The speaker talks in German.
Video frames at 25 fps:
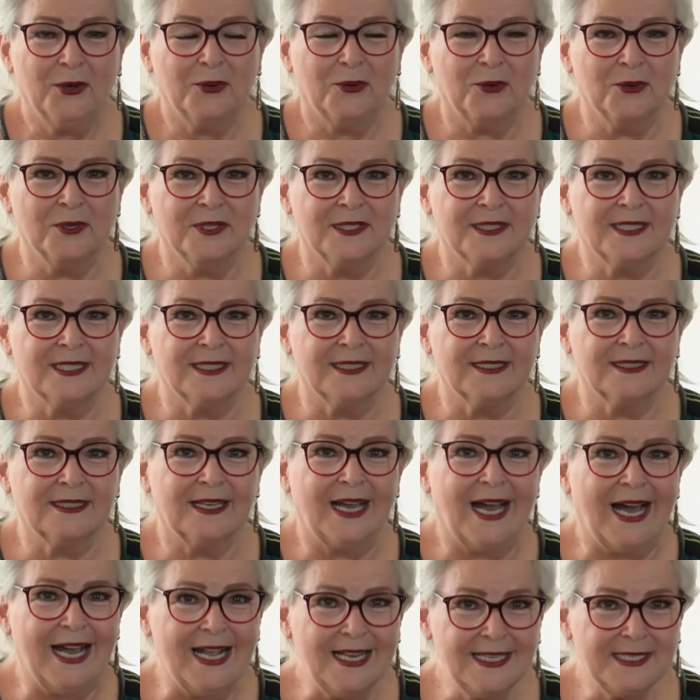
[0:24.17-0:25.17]
Und
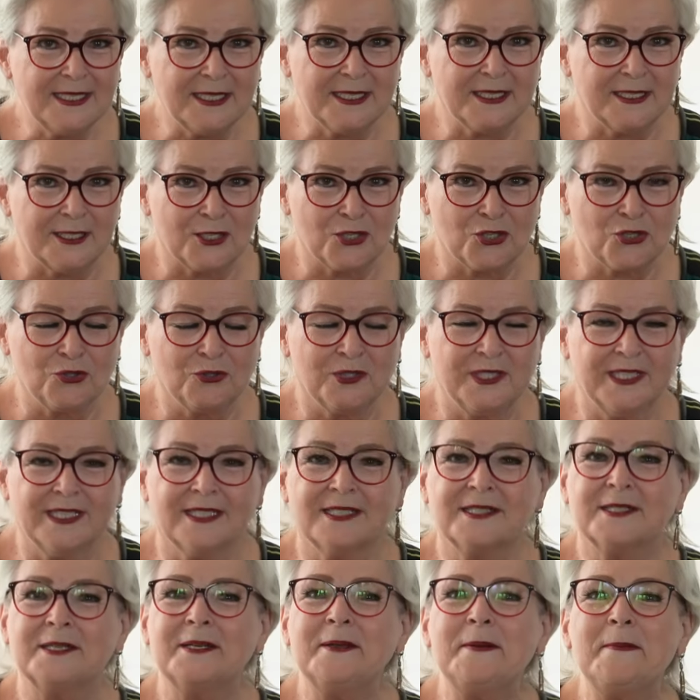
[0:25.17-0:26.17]
äh, als ich das
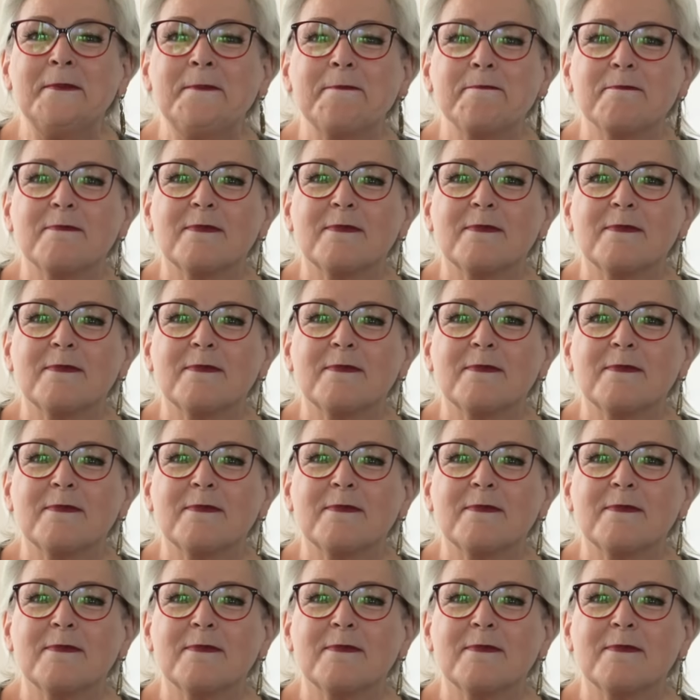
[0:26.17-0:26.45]
studierte,